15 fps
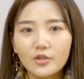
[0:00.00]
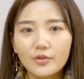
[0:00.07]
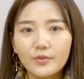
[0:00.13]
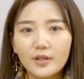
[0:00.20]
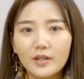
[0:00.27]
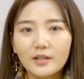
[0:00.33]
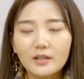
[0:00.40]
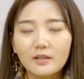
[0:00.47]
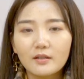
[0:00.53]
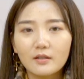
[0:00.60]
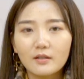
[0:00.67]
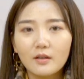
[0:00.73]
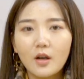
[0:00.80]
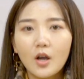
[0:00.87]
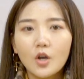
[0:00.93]
失去了理
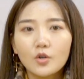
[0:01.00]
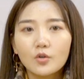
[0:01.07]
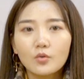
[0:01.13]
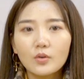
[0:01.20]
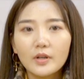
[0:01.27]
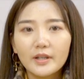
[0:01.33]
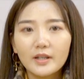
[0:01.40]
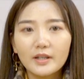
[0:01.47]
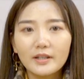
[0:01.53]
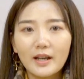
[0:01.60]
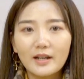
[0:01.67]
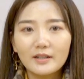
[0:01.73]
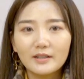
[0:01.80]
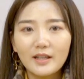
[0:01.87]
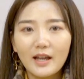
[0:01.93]
智。如果一个
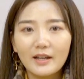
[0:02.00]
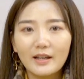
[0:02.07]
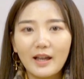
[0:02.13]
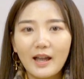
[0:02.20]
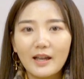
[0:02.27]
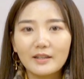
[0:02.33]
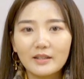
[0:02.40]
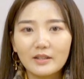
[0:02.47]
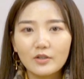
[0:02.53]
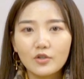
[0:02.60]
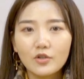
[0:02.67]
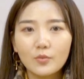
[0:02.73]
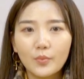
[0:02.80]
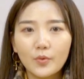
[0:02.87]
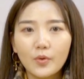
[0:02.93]
男人他很爱你，
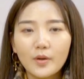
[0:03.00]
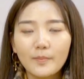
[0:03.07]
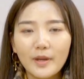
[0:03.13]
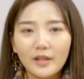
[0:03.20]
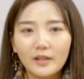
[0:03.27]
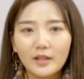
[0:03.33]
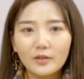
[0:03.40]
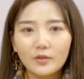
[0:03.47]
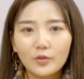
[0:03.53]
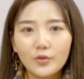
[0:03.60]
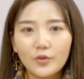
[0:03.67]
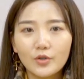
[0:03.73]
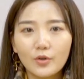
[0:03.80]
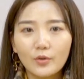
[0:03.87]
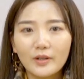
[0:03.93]
就不会每天都
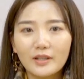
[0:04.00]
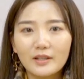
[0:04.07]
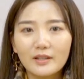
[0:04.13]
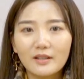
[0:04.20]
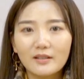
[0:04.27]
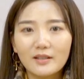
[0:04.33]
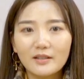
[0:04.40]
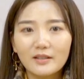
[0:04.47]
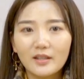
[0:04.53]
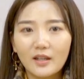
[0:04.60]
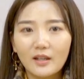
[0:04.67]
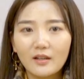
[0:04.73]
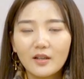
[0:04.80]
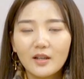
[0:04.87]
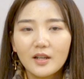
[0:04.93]
去蹂躏你的身
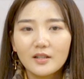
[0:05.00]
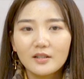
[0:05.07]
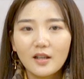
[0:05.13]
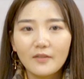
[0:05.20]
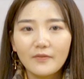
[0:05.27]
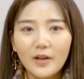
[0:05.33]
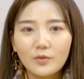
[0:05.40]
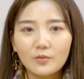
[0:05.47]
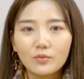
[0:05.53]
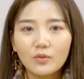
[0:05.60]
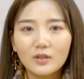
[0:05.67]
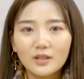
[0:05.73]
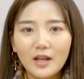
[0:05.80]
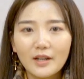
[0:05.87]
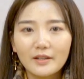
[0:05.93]
体。相反，如
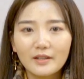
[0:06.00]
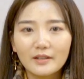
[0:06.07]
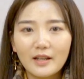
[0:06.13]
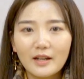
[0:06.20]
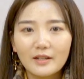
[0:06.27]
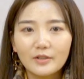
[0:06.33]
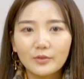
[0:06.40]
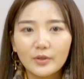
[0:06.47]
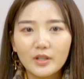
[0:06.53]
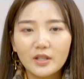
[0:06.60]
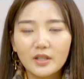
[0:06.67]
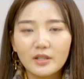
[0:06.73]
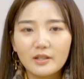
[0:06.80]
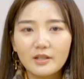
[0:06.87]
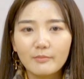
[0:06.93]
果当一个男人对
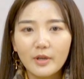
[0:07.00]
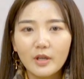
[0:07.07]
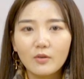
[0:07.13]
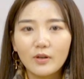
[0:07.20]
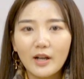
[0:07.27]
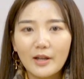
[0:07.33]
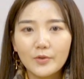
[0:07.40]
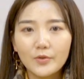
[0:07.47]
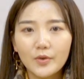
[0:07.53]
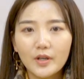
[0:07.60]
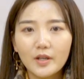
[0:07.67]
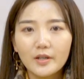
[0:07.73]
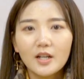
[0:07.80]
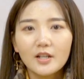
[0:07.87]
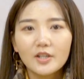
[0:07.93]
你已经没有感
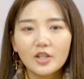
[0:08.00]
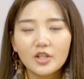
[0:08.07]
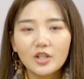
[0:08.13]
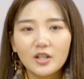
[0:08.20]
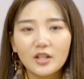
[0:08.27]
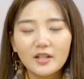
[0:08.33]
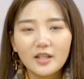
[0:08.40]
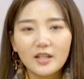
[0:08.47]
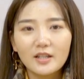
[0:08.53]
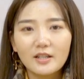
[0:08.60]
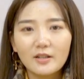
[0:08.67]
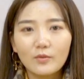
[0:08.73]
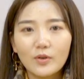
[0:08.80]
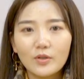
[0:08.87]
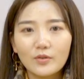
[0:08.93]
觉，即使和你一
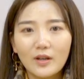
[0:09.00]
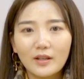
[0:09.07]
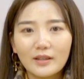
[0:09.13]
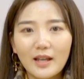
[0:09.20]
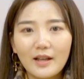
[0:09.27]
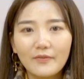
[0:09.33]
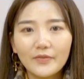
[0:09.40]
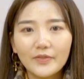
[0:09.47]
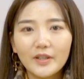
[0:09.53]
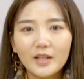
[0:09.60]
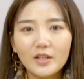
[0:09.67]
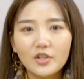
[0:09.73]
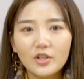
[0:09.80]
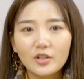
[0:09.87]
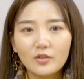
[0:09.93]
起滚床单，那
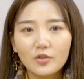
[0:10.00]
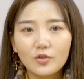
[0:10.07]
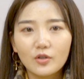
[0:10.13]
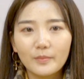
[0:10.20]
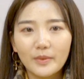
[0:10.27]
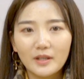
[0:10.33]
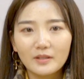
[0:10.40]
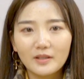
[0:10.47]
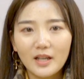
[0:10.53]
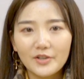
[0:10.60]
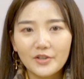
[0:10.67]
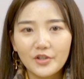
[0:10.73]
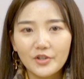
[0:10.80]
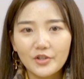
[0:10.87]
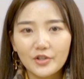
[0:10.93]
也只能说明
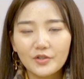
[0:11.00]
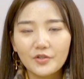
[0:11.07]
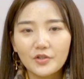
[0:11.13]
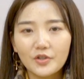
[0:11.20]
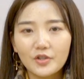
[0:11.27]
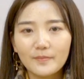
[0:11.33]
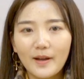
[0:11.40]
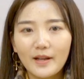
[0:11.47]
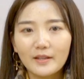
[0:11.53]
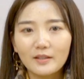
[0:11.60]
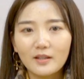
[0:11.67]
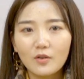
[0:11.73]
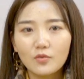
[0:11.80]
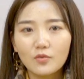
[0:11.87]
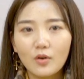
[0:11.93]
他此时只是把
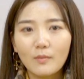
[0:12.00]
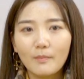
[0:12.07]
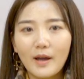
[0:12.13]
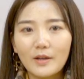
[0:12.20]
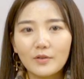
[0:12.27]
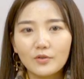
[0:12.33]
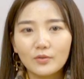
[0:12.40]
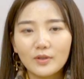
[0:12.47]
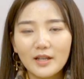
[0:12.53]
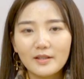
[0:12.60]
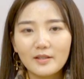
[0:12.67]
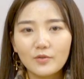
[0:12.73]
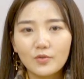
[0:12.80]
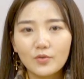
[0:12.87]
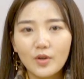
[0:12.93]
你当做满足他
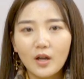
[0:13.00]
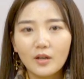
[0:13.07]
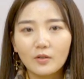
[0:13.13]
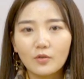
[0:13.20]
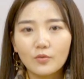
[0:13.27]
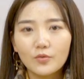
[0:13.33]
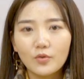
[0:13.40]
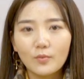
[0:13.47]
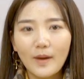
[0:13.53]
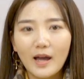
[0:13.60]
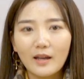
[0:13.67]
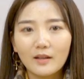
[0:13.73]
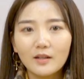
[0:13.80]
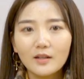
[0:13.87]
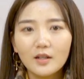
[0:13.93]
性需要的工具
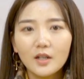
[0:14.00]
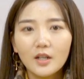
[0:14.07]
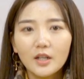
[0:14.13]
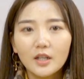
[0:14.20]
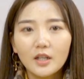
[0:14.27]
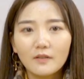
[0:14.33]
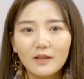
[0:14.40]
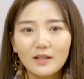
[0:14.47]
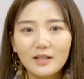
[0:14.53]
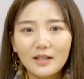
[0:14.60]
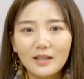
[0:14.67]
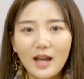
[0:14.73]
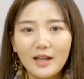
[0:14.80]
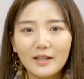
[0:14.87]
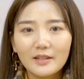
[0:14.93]
罢了。因为
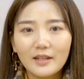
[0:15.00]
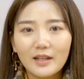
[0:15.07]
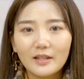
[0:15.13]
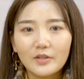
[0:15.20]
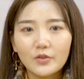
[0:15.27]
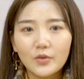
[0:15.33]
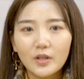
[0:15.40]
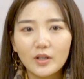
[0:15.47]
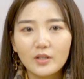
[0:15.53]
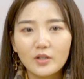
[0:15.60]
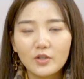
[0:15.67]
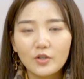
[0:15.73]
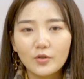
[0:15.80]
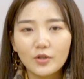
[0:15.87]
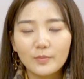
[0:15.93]
在他的眼里，觉得
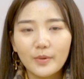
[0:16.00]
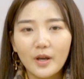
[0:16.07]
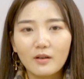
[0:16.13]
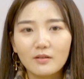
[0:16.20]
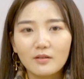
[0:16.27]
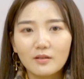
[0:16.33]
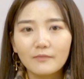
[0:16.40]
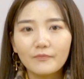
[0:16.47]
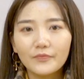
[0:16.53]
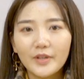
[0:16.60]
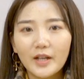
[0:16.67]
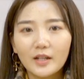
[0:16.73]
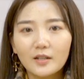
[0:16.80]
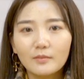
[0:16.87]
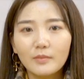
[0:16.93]
你就是婊子，
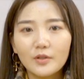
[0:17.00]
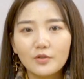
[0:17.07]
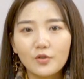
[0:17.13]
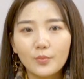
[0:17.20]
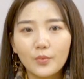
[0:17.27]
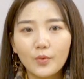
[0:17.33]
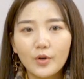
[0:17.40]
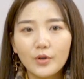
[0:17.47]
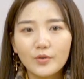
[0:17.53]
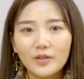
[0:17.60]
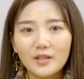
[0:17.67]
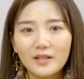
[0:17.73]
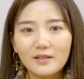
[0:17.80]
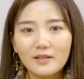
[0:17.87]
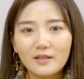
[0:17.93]
他根本就不会
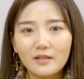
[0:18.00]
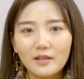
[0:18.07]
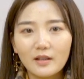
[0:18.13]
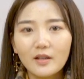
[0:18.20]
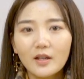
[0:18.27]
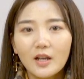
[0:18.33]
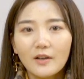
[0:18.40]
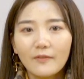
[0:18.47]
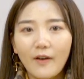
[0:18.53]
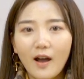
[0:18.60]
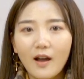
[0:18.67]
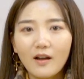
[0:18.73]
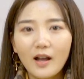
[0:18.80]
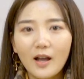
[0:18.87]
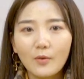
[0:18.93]
去珍惜你，反
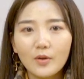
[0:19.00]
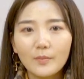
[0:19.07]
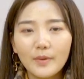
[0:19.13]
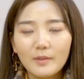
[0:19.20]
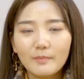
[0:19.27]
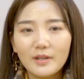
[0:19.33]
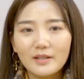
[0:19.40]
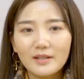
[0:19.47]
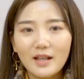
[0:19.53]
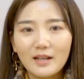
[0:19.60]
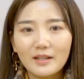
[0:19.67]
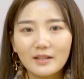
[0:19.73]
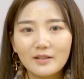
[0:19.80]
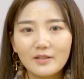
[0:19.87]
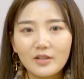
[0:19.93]
而还会变本
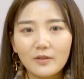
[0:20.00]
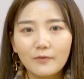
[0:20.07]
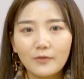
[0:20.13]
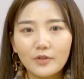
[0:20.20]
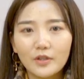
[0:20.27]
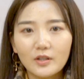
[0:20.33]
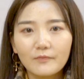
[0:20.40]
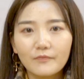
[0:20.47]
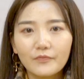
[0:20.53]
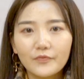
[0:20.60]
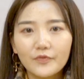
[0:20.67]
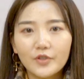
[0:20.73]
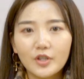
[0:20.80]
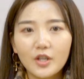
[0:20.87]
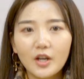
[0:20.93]
加厉的欺负你，
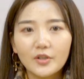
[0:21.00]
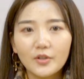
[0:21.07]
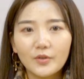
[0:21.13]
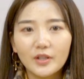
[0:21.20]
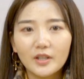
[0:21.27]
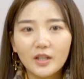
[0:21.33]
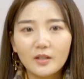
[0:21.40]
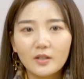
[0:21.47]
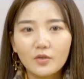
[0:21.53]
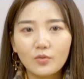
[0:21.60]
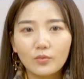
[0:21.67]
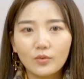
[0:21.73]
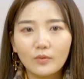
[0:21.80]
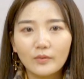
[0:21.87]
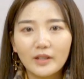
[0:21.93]
直到有一天你
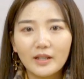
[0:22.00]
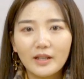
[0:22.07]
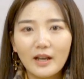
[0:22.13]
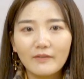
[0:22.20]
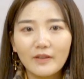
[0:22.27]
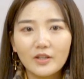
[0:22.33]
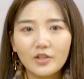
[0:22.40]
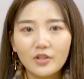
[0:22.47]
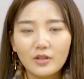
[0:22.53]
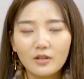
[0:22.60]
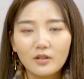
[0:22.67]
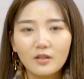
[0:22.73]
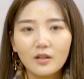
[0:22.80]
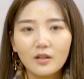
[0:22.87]
主动离开为止。